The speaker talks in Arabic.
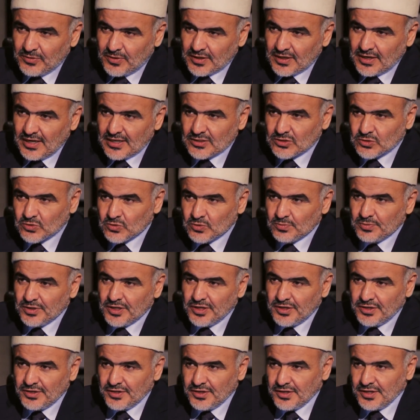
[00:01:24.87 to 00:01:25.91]
وقاص
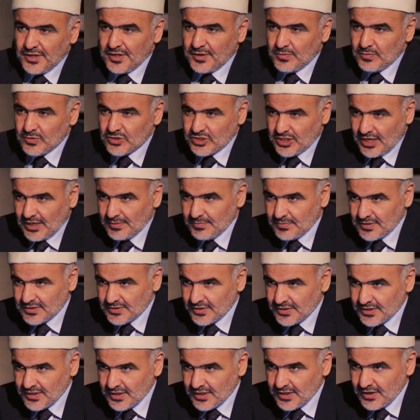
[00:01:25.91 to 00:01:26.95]
وبين مصعب
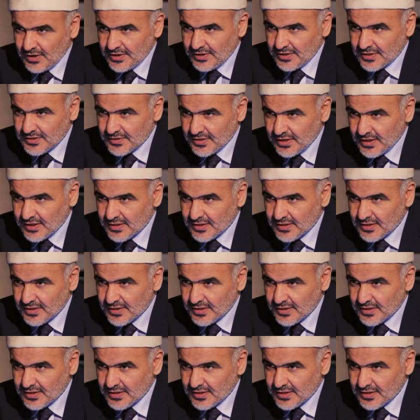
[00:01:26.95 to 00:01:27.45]
رضي الله عنه